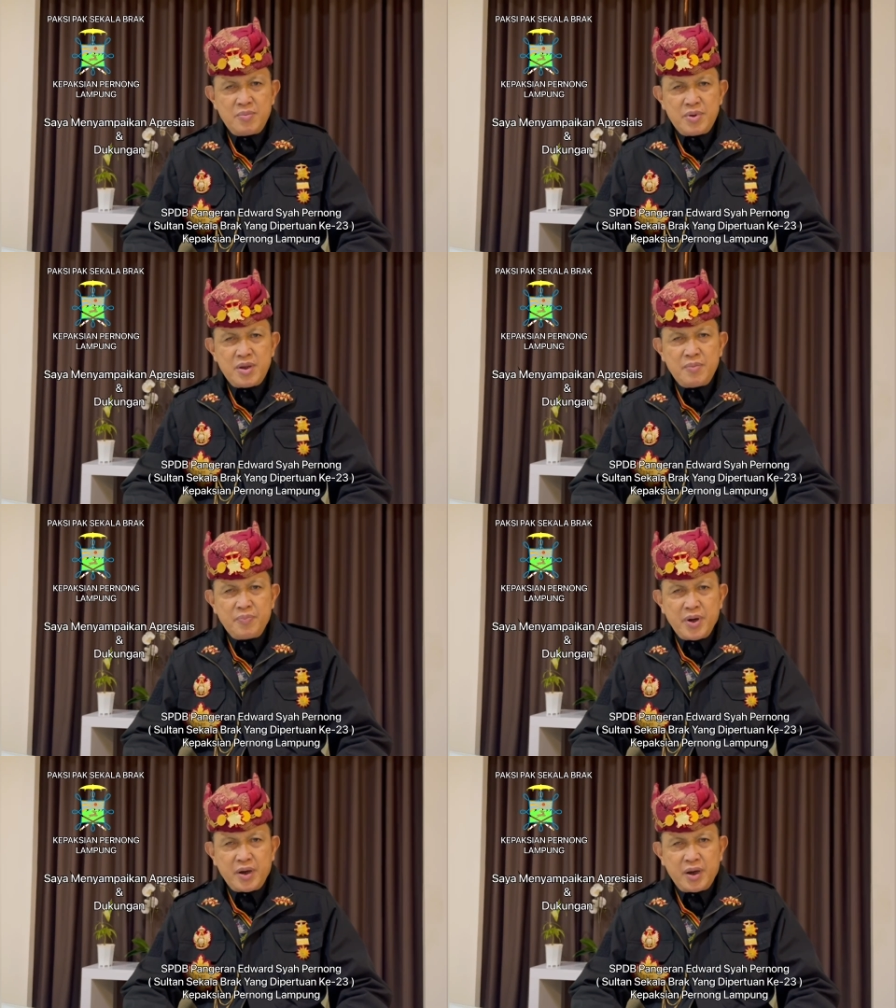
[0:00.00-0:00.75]

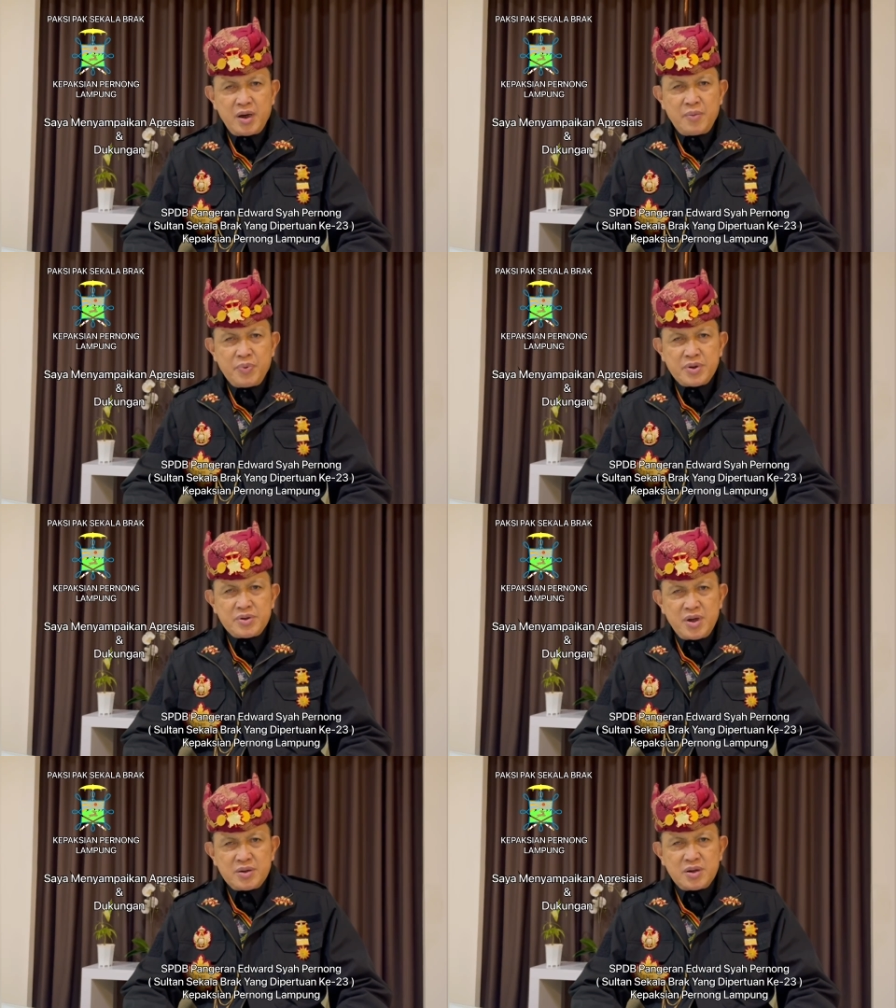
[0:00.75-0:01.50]
menyampaikan
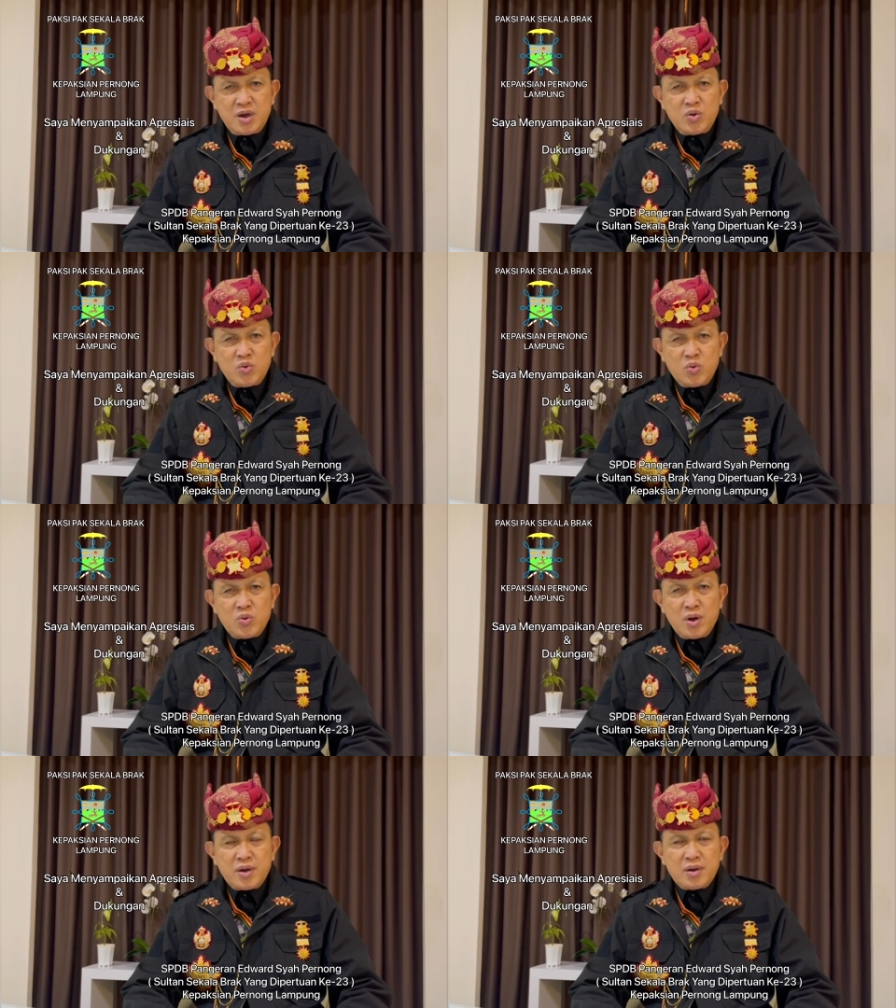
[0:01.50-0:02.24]
apresiasi dan
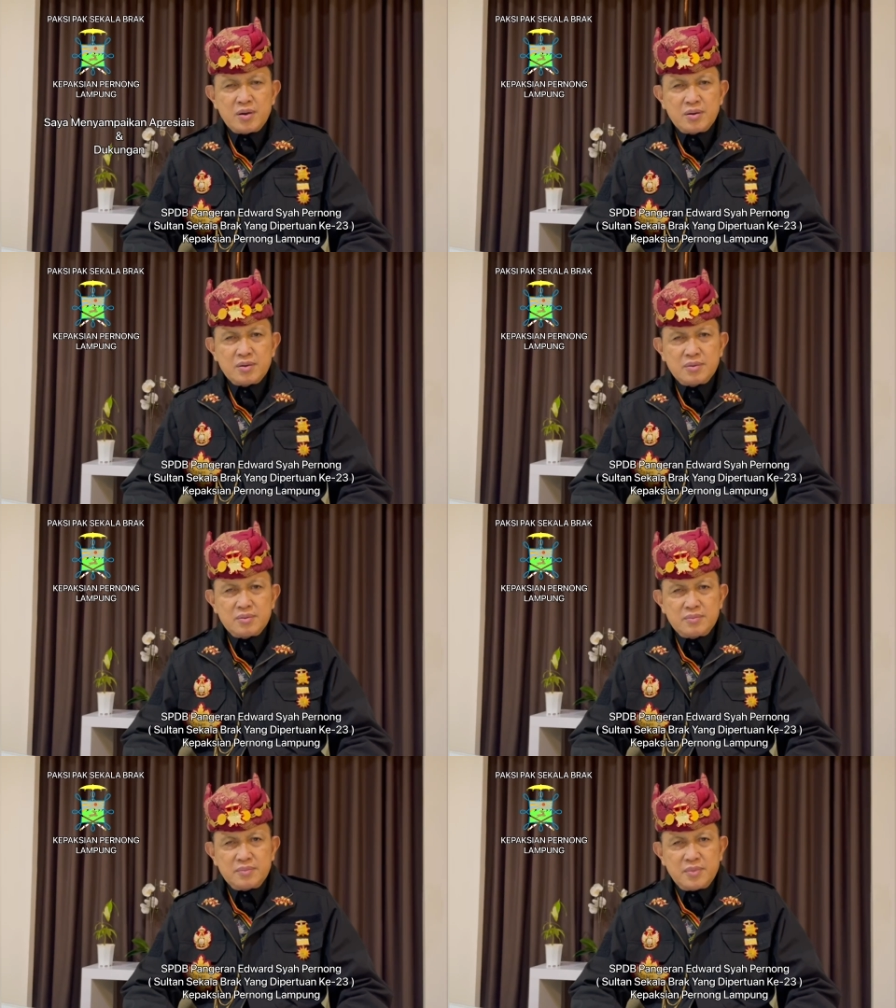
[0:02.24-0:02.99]
dukungan
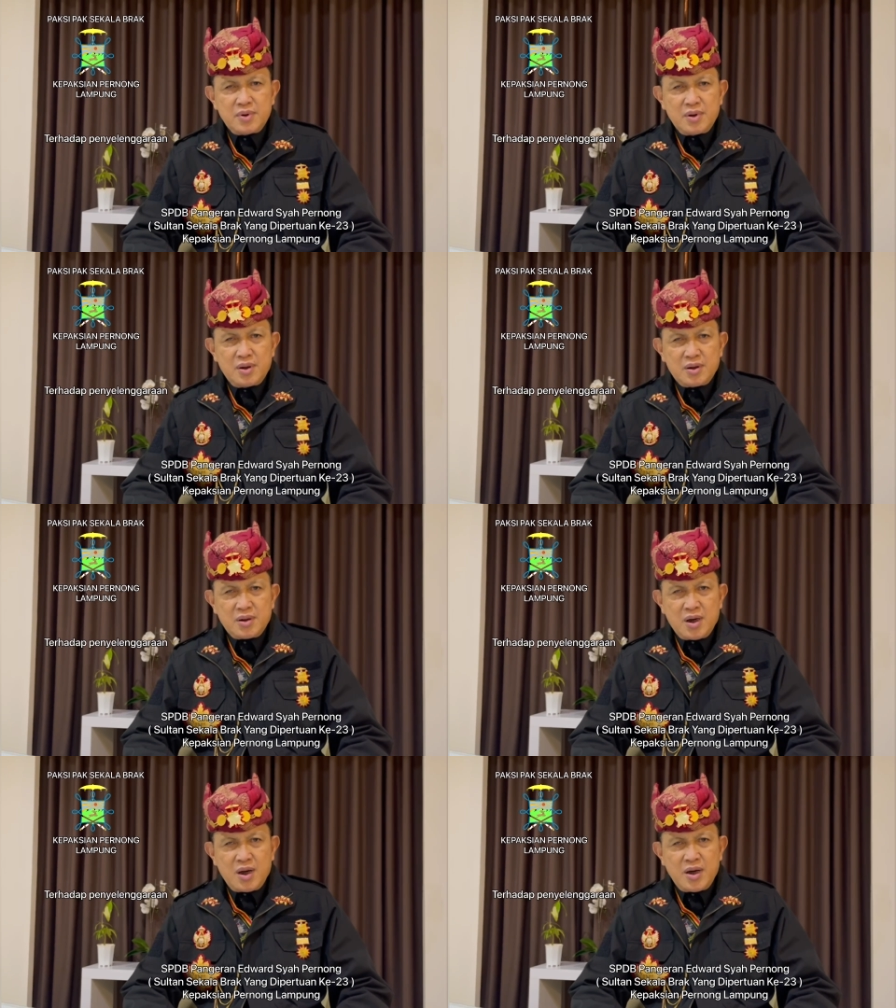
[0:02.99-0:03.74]

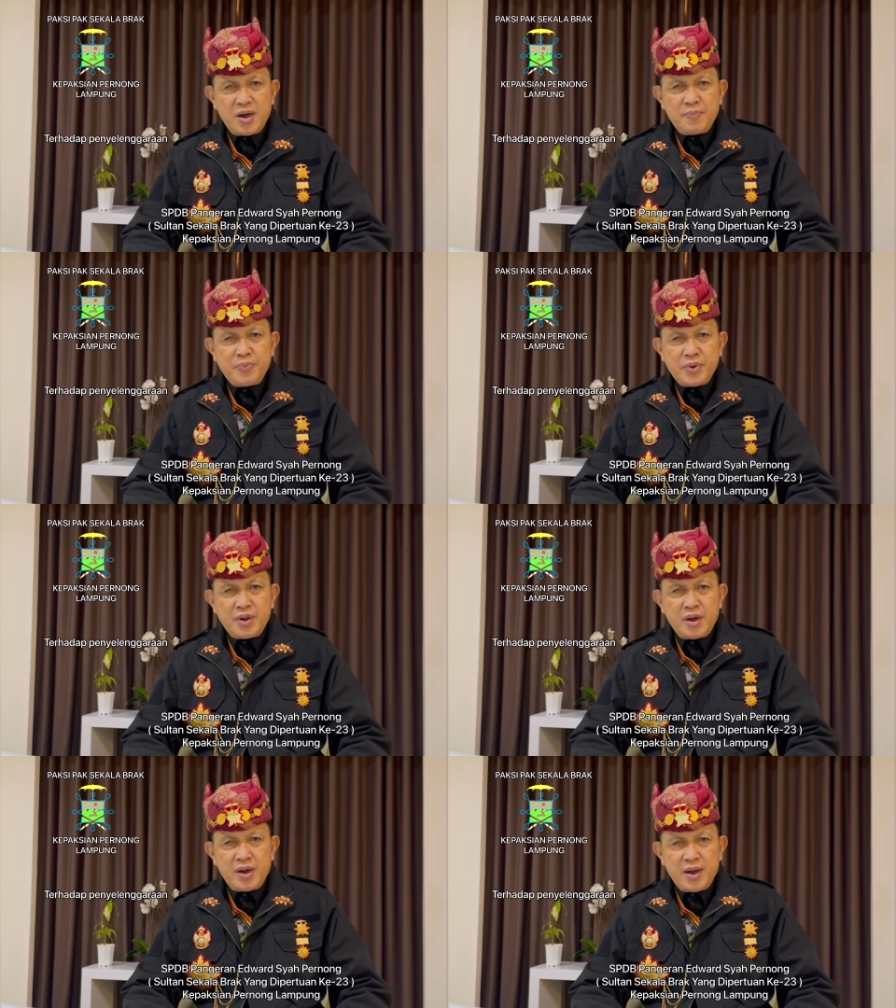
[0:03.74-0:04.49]
terhadap
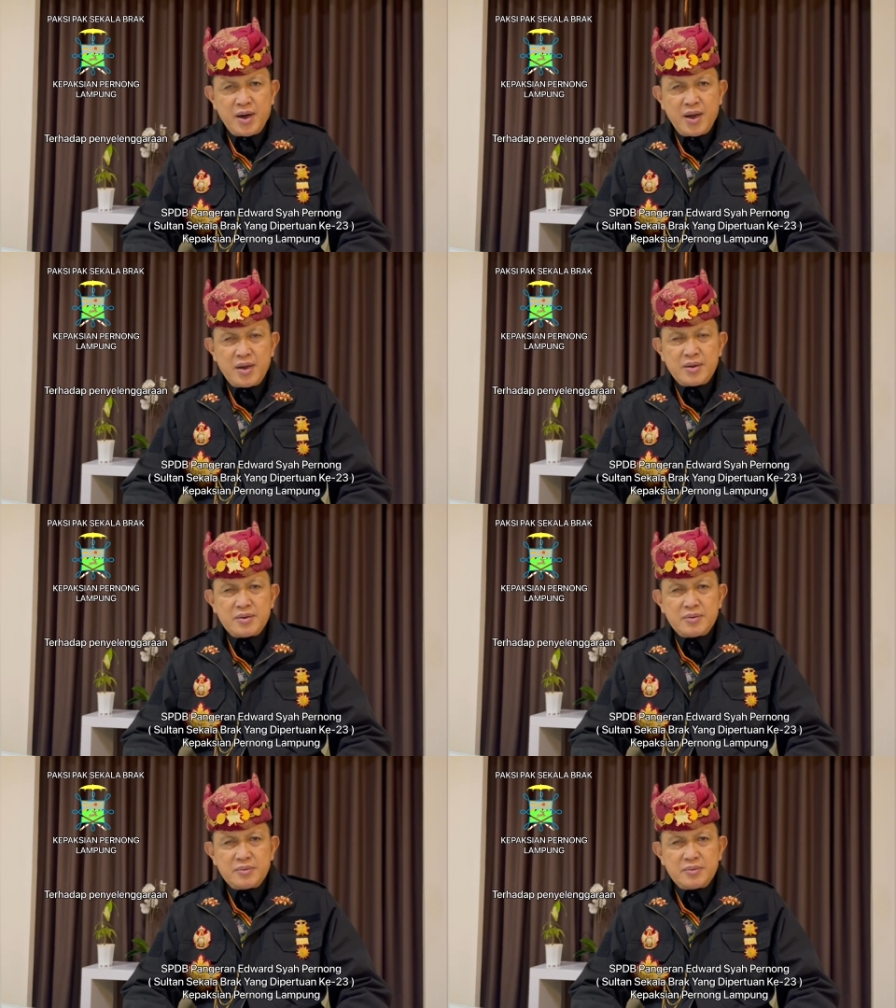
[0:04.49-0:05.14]
penyelenggaraan